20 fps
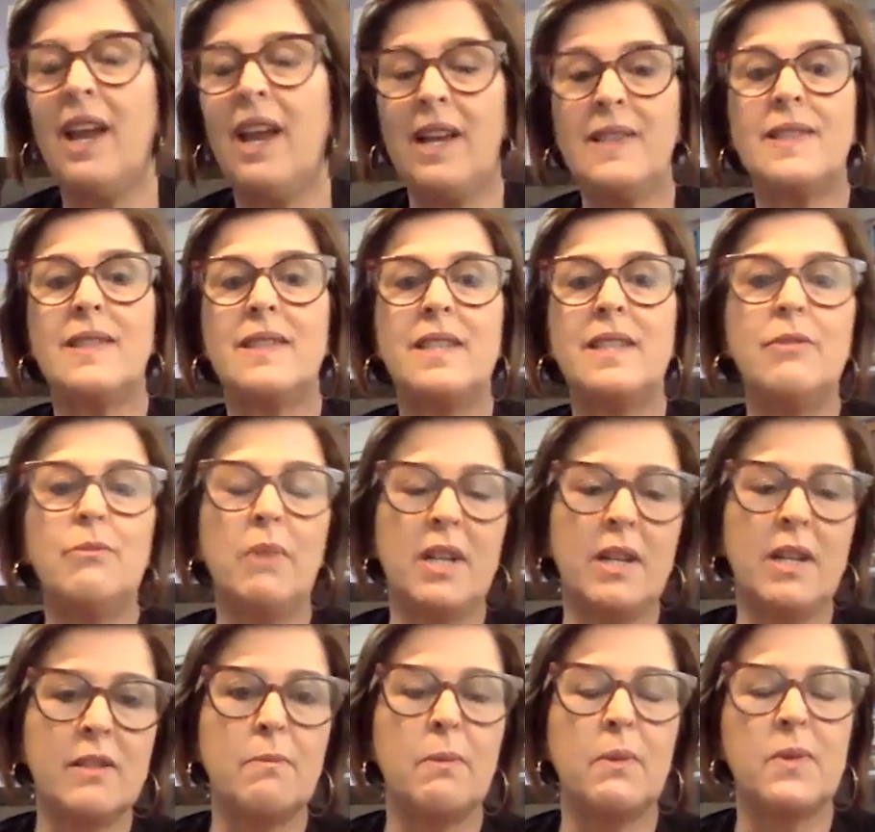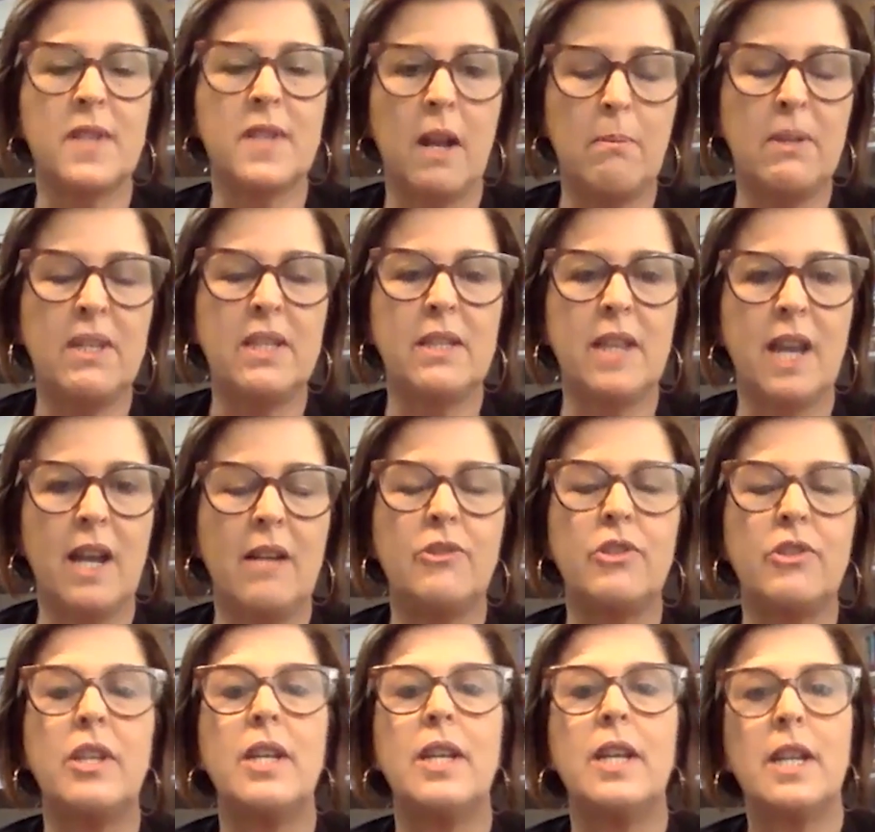É, sim, uma
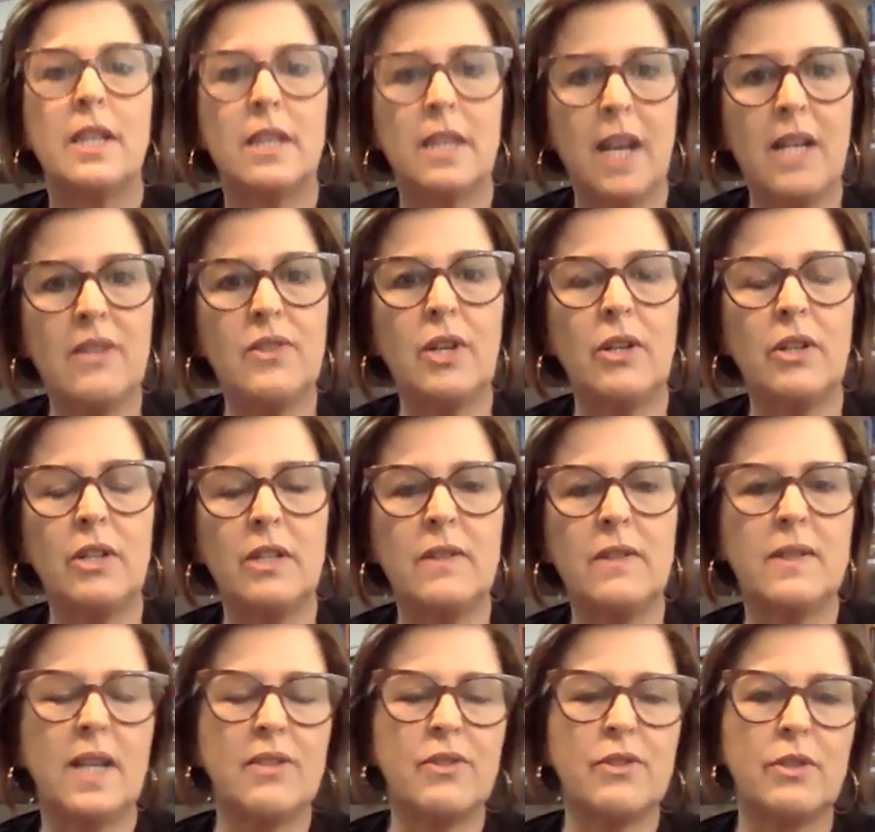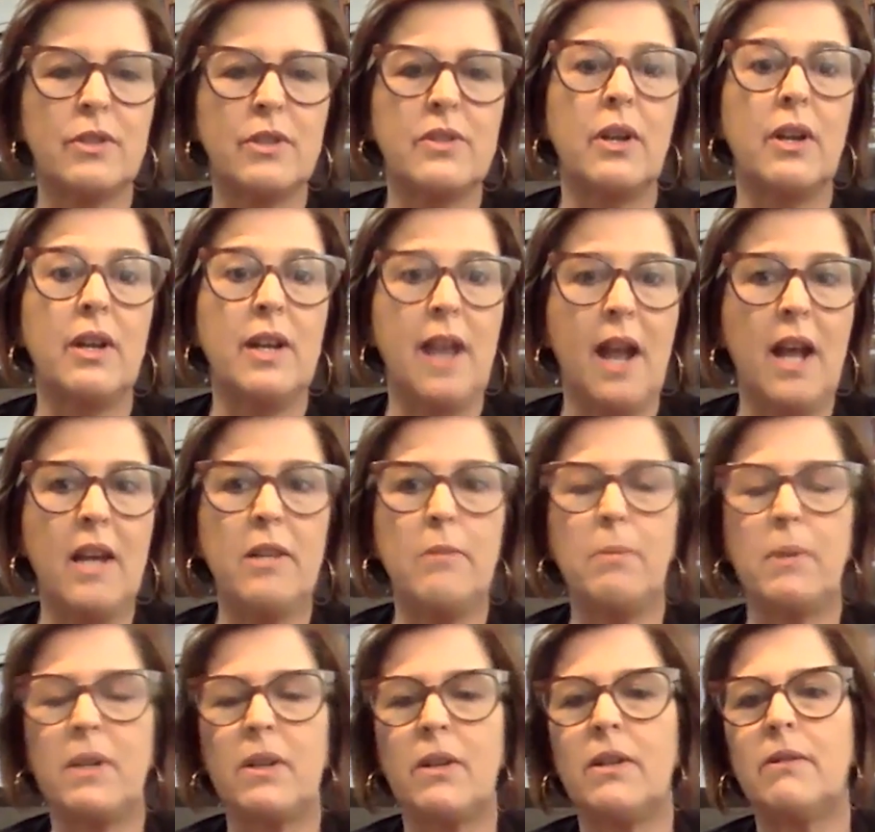responsabilidade das organizações olharem
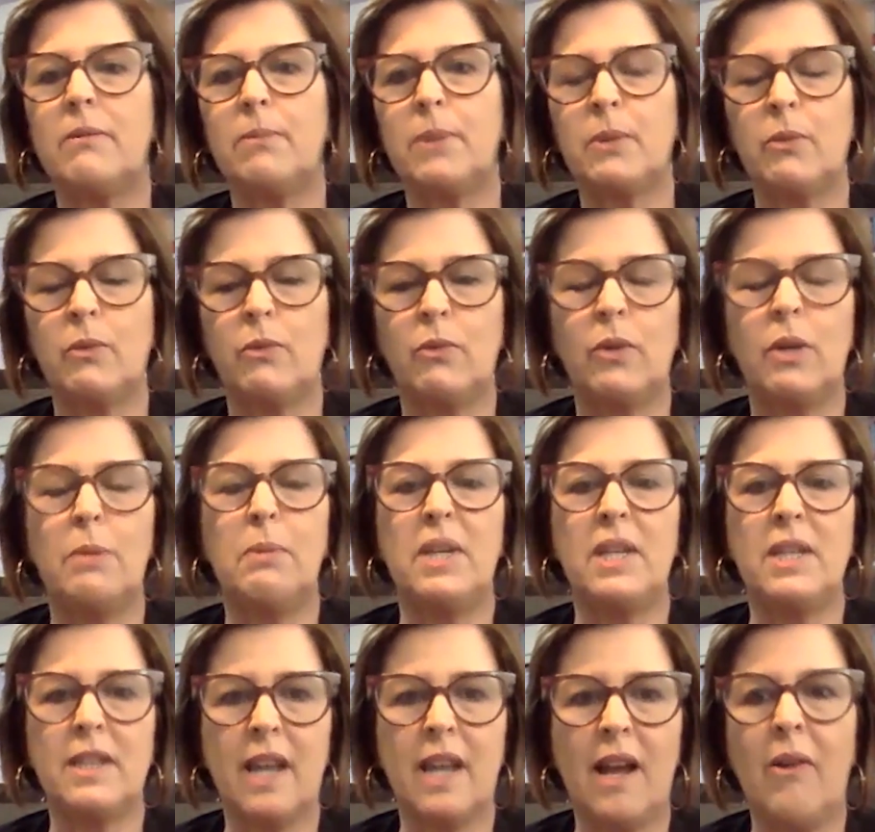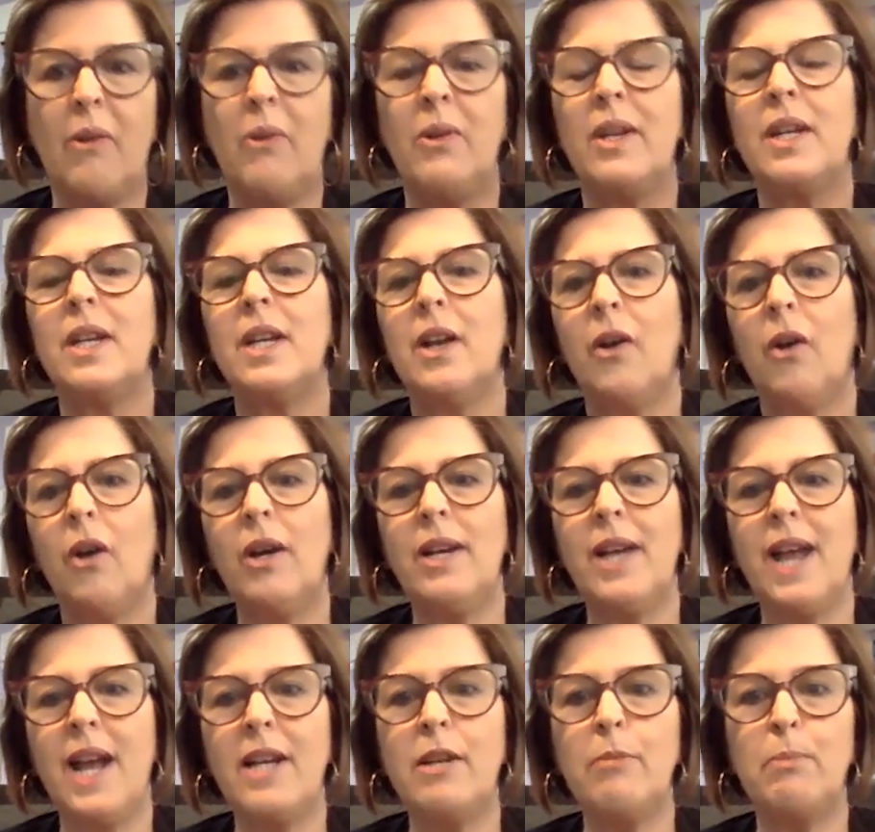para o ambiental,
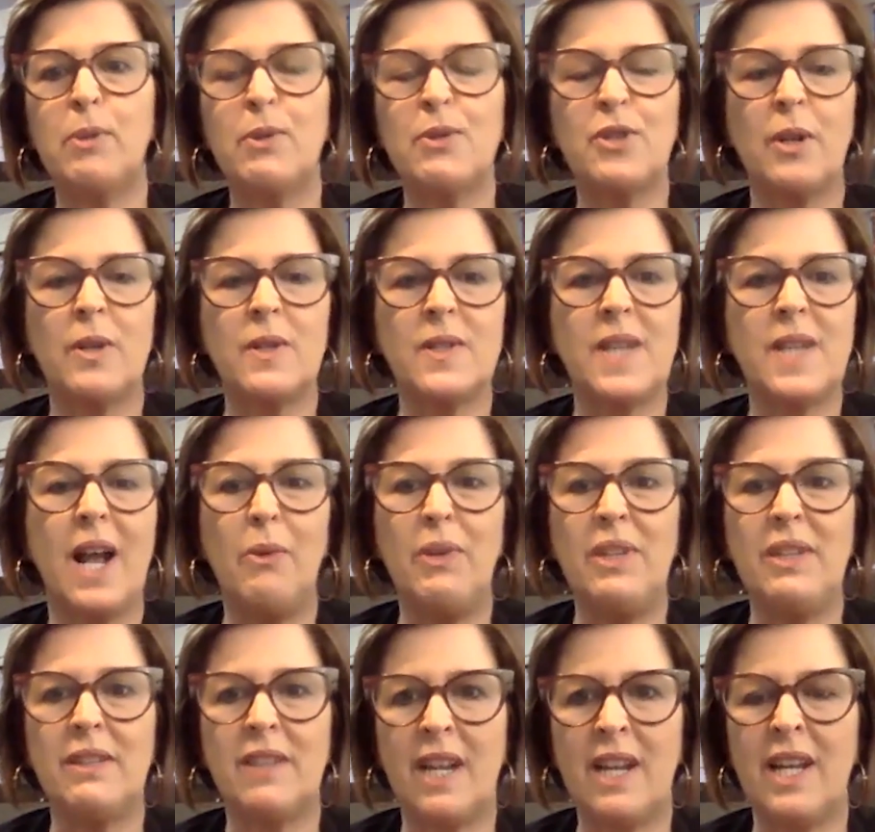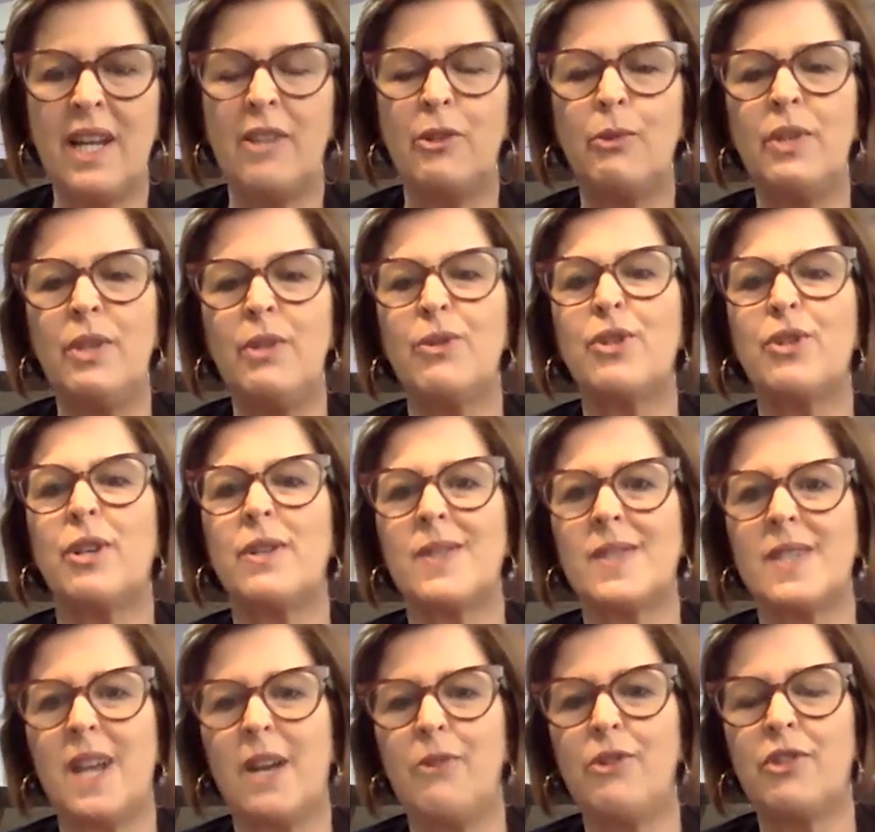olharem para o social interno e o
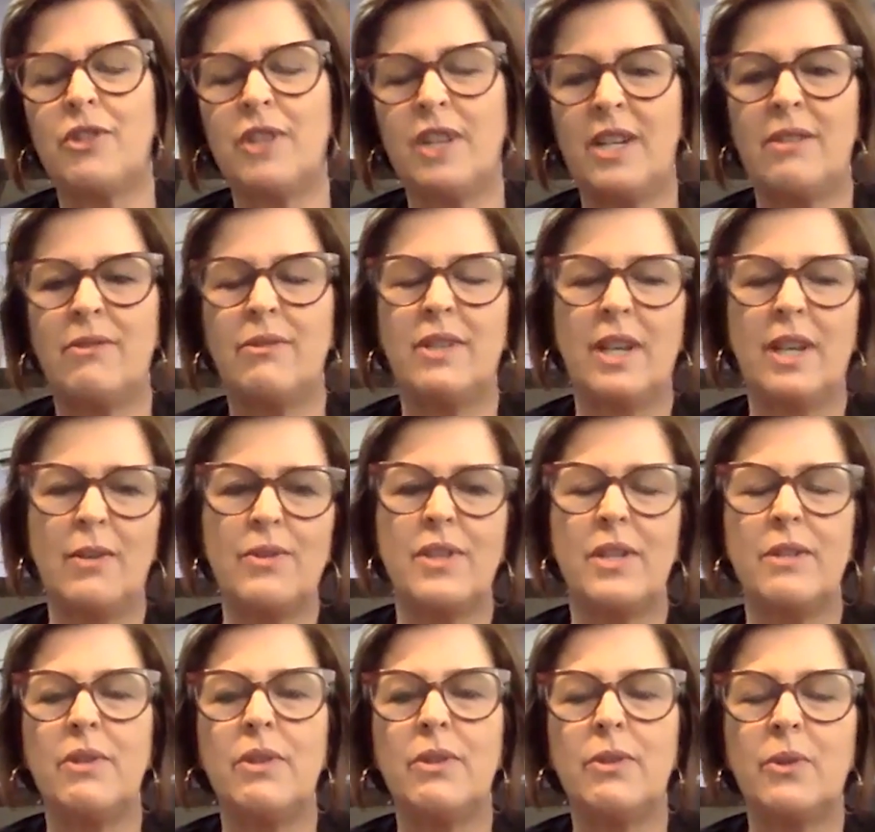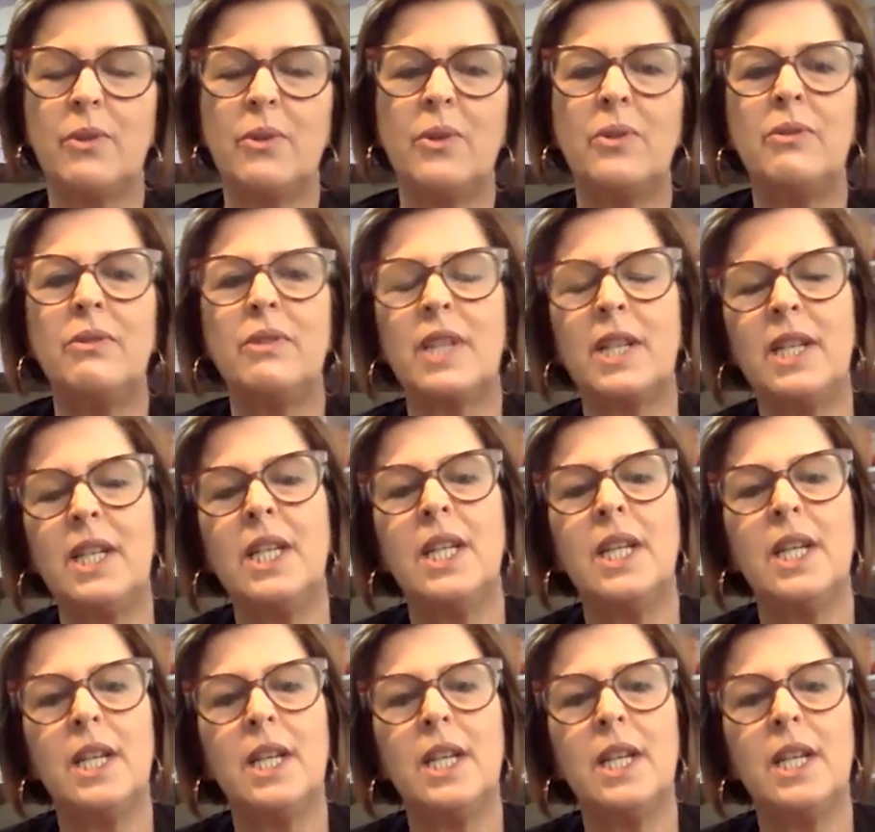social externo, que é o seu entorno, né?